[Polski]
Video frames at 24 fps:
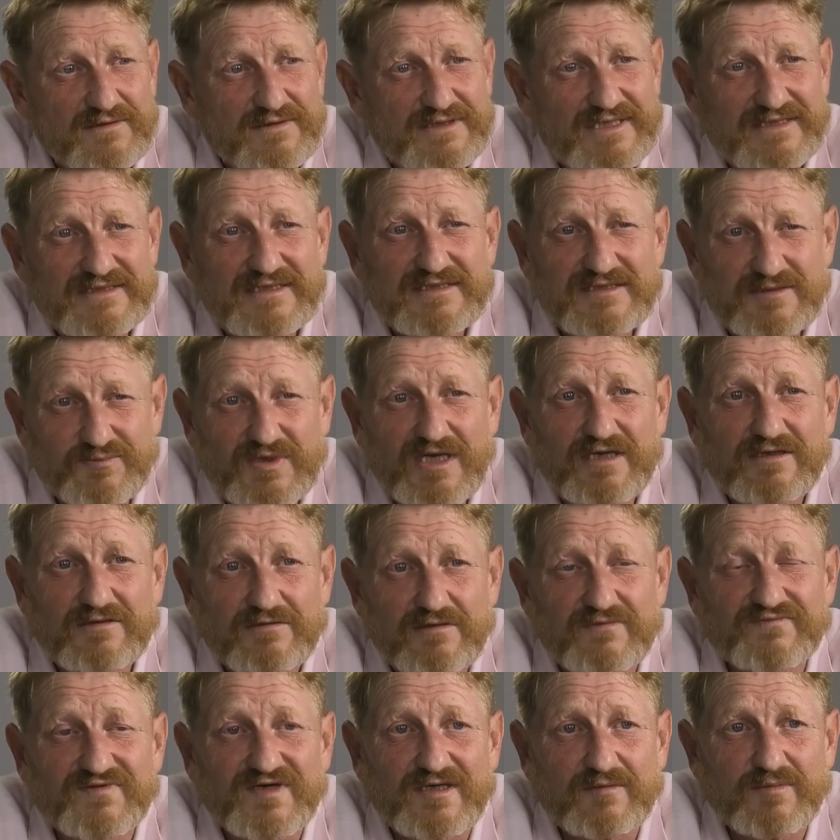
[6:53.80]
Jeden z
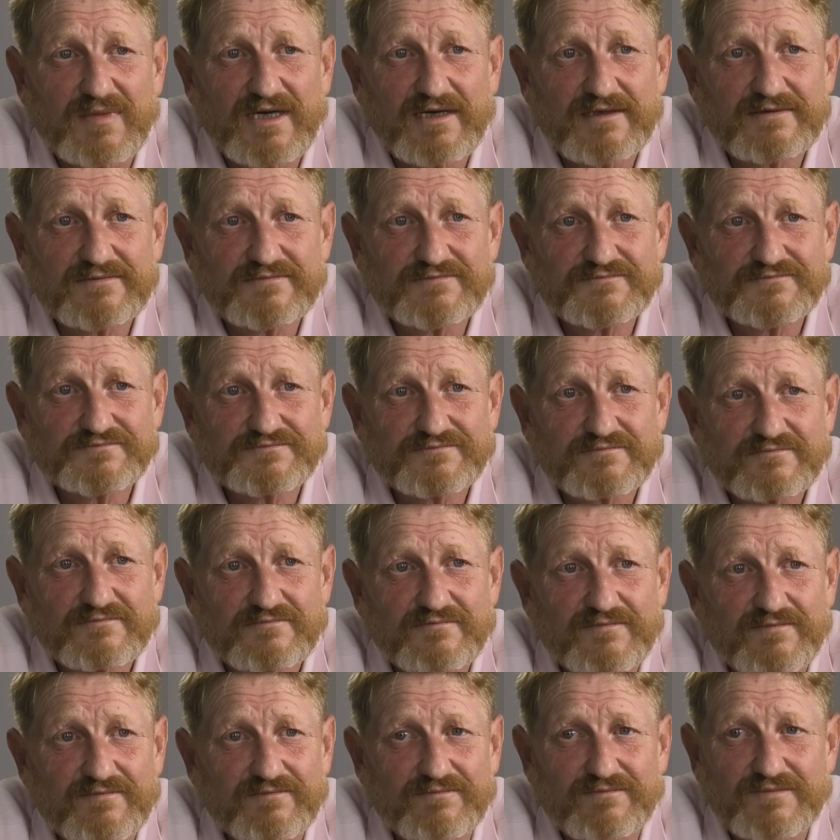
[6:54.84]
pilchów chyba
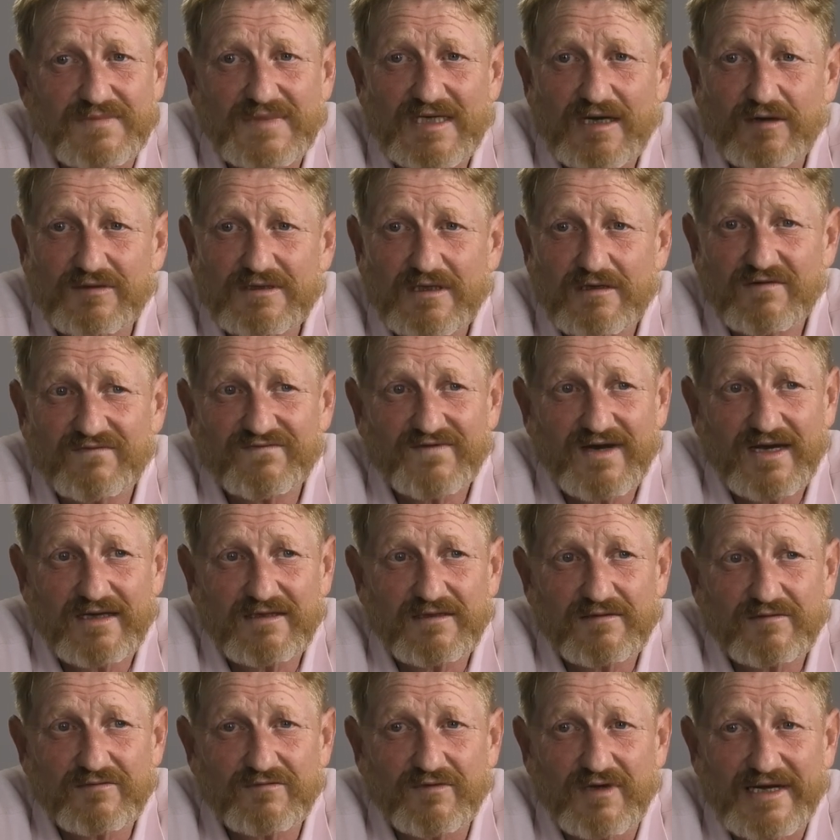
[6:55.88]
miał taką
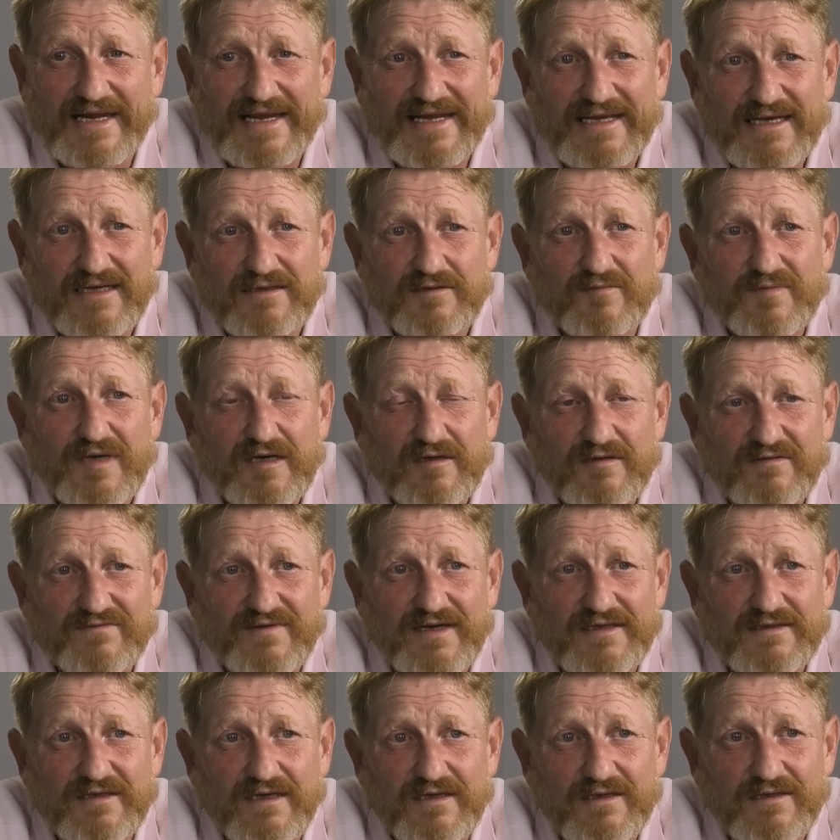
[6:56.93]
fajną rękę do
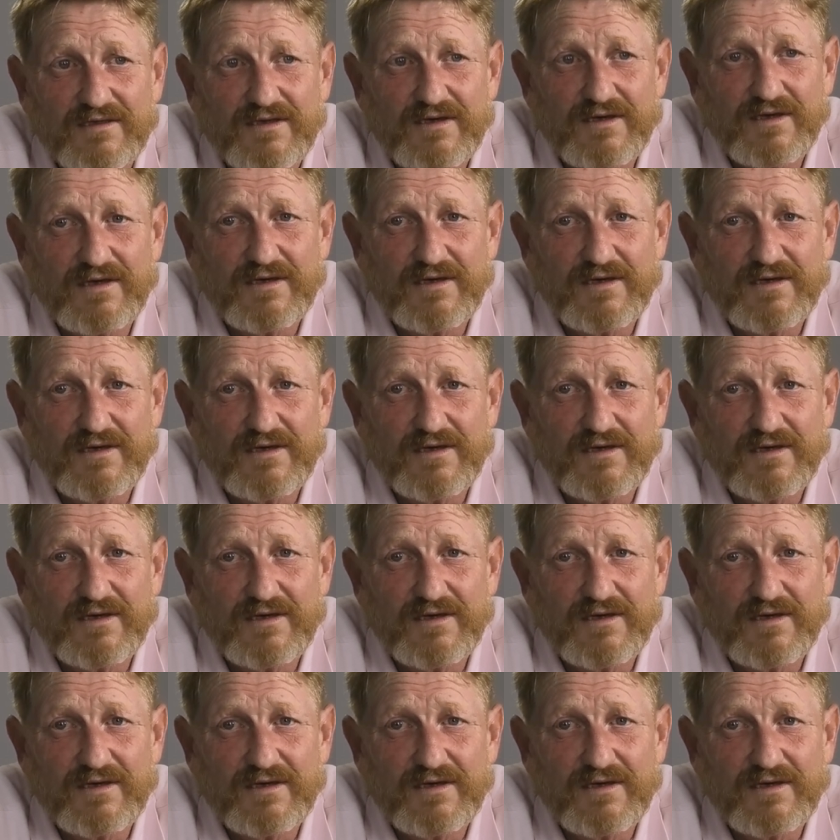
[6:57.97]
malowania.